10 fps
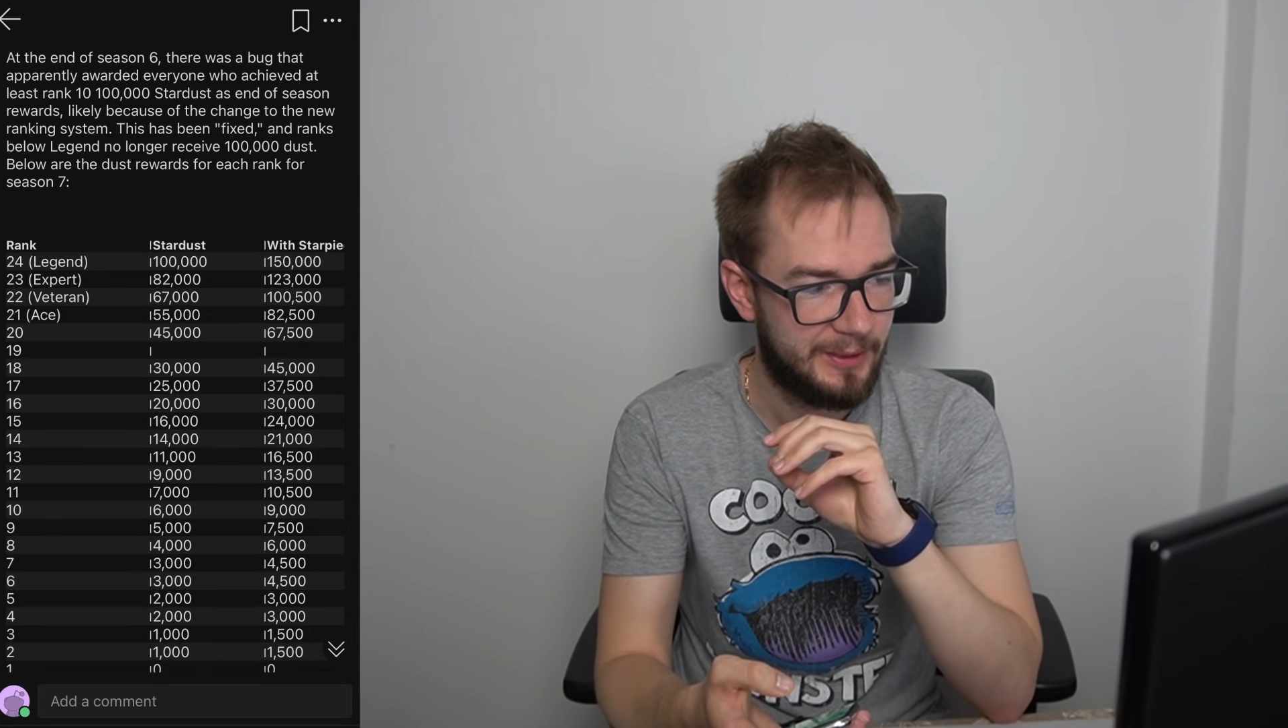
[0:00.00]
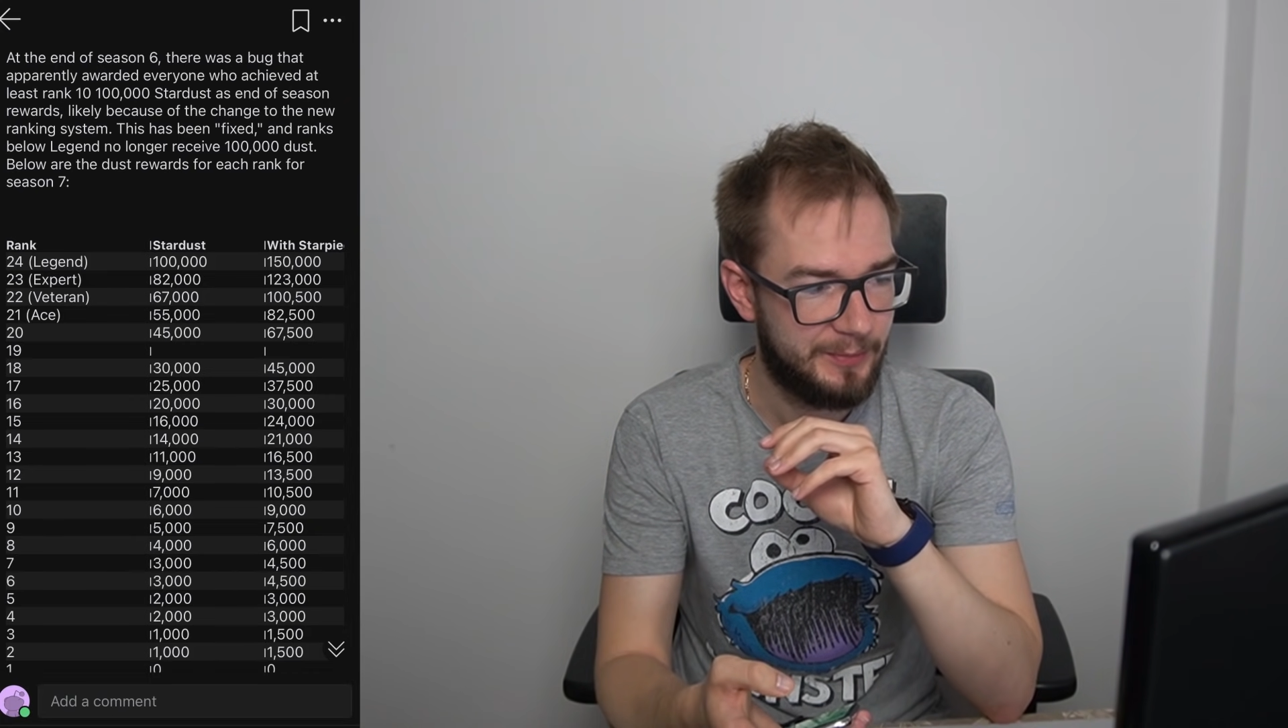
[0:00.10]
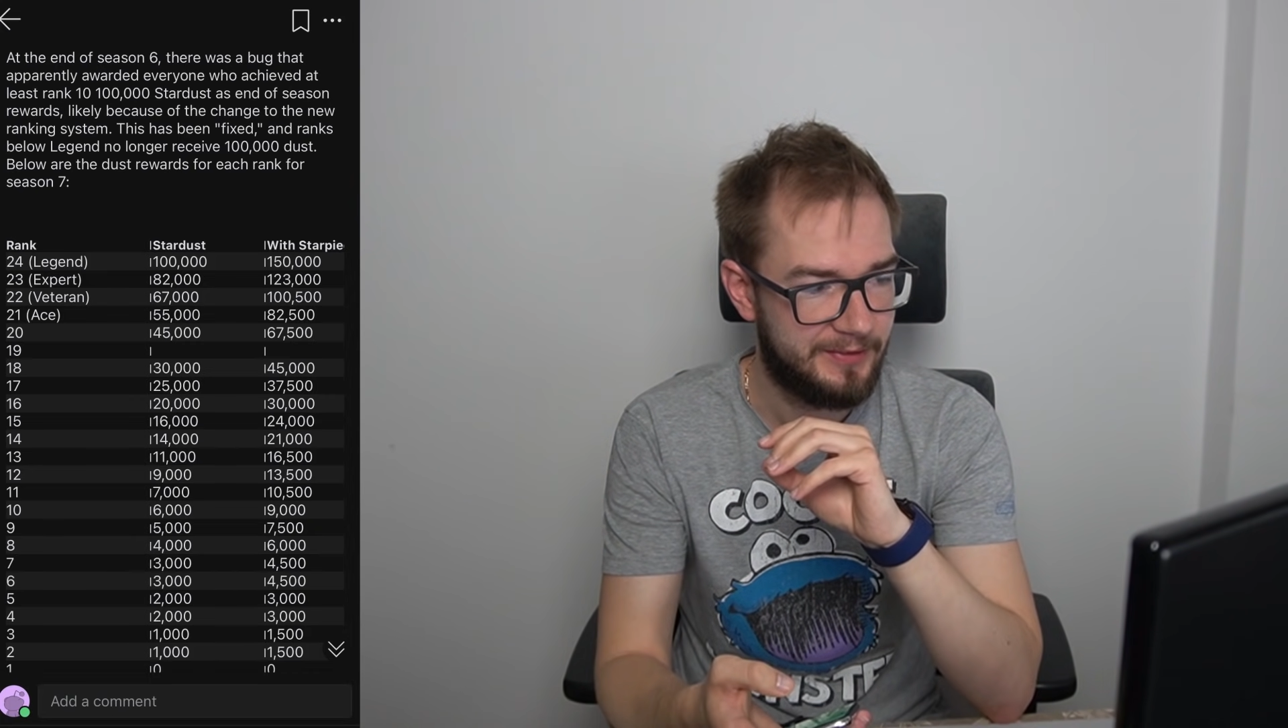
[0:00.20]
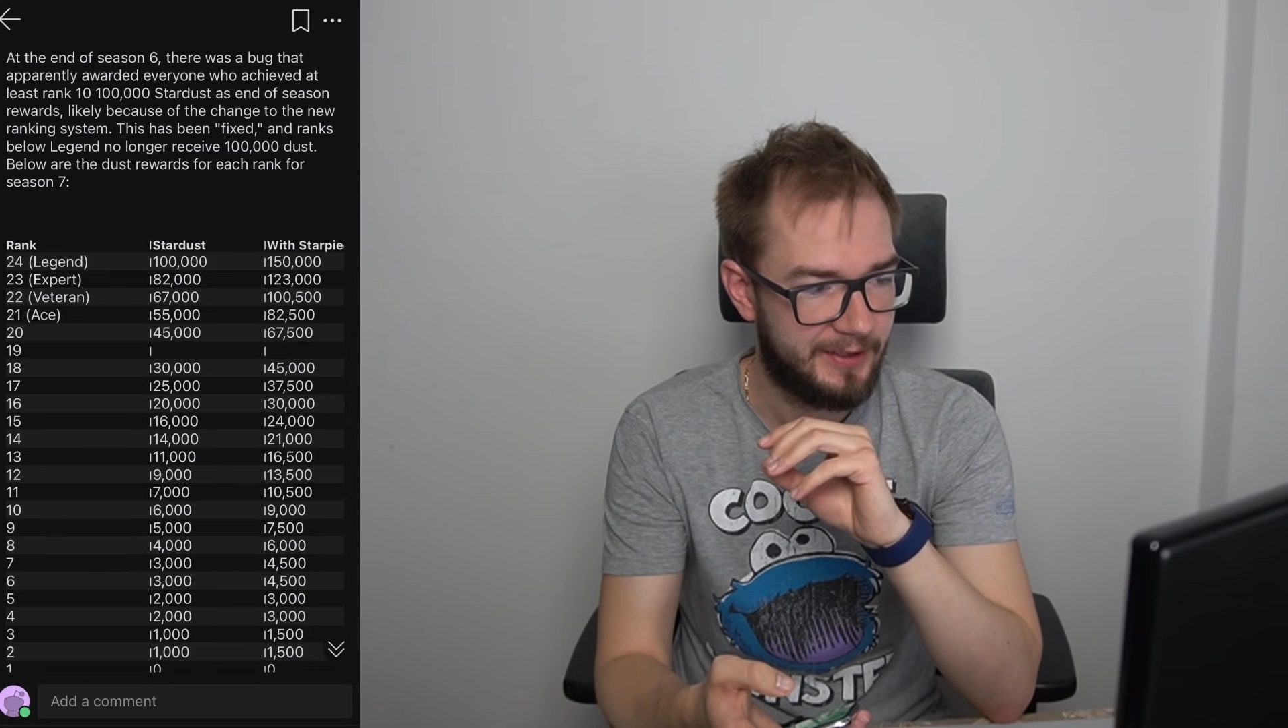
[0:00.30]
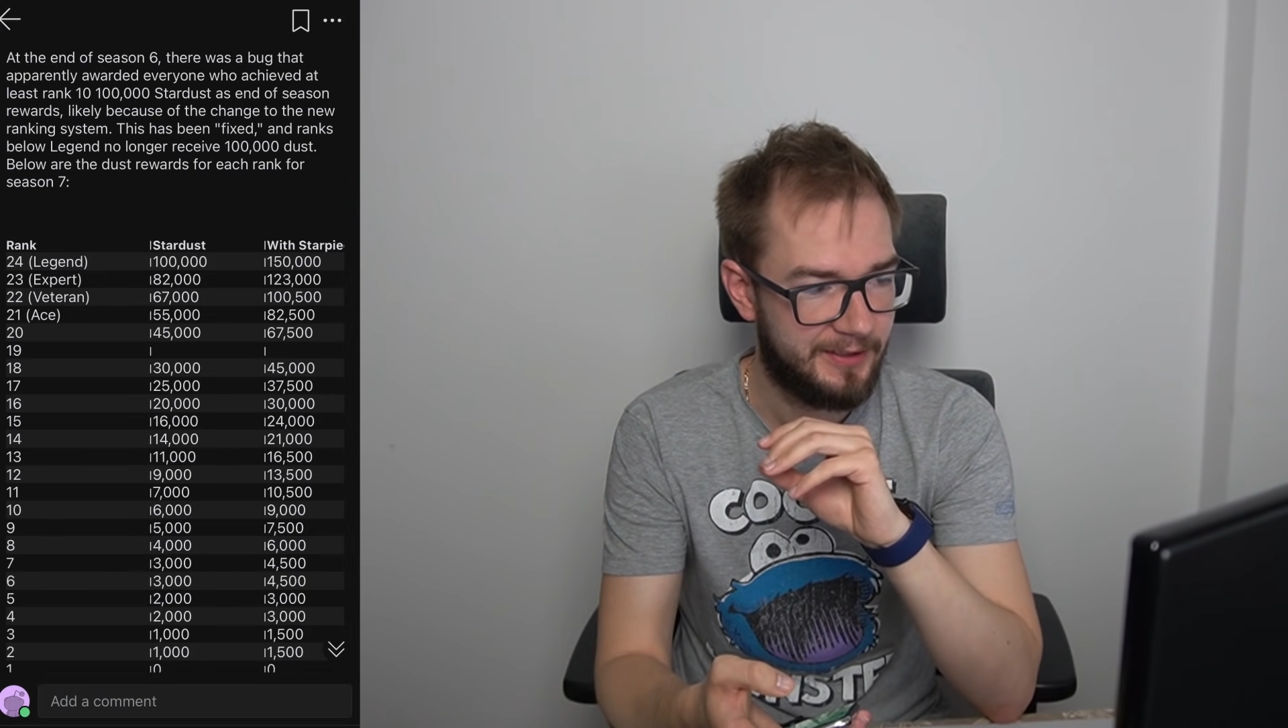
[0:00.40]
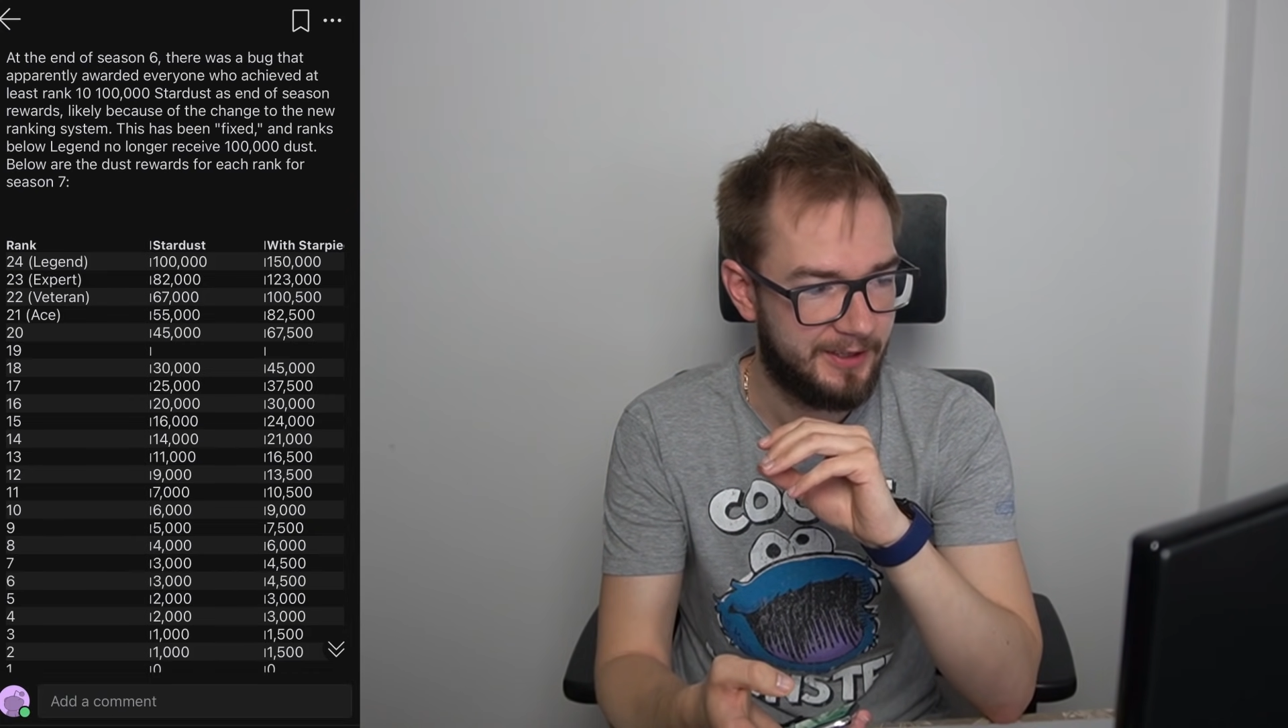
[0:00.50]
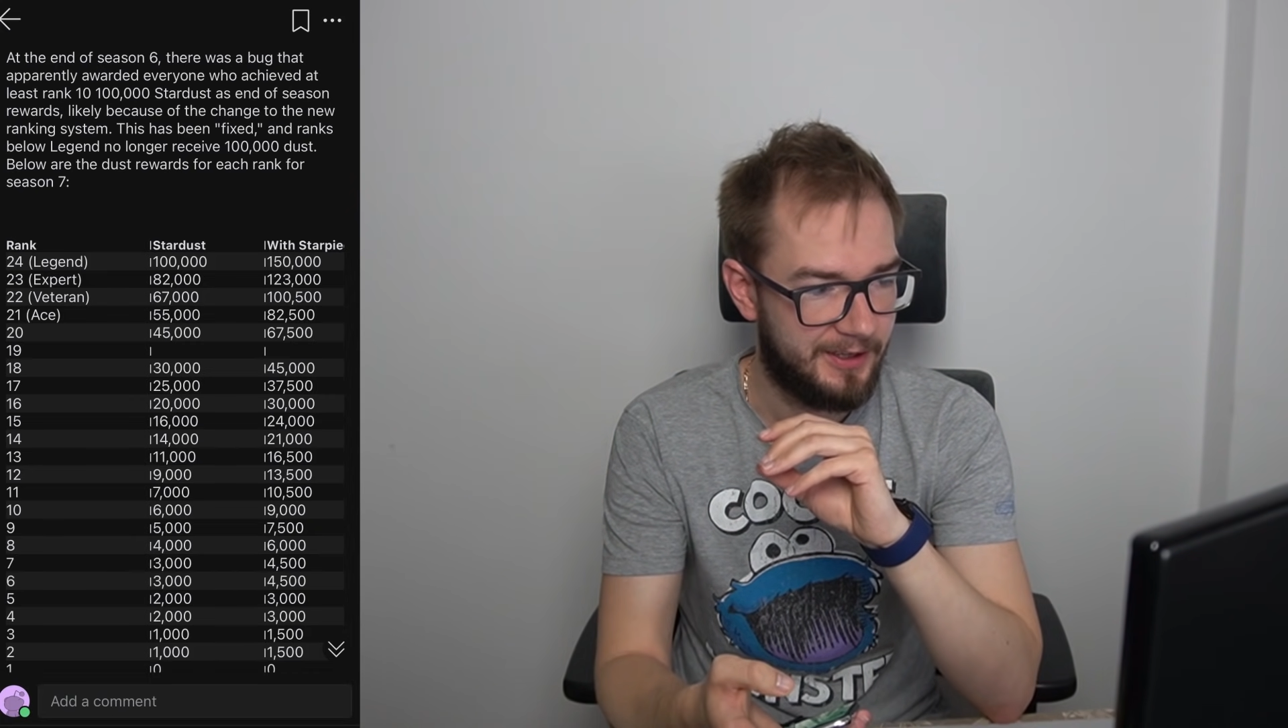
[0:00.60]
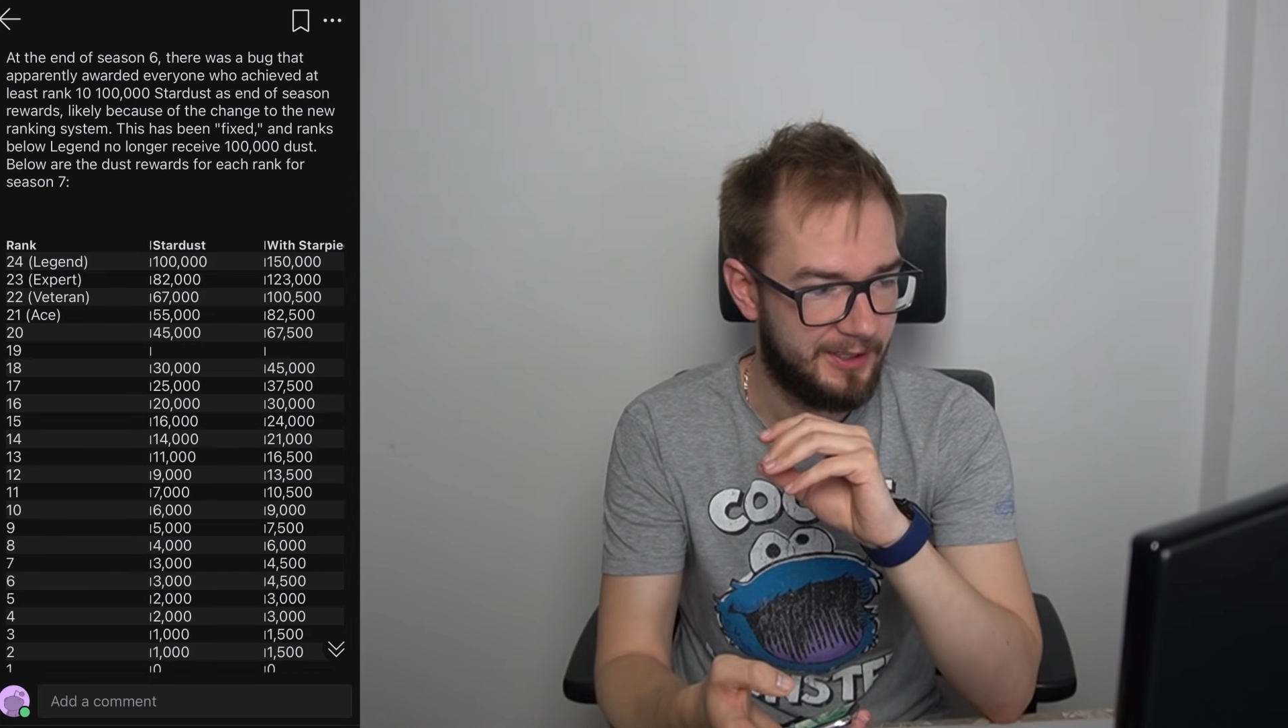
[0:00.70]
napisane,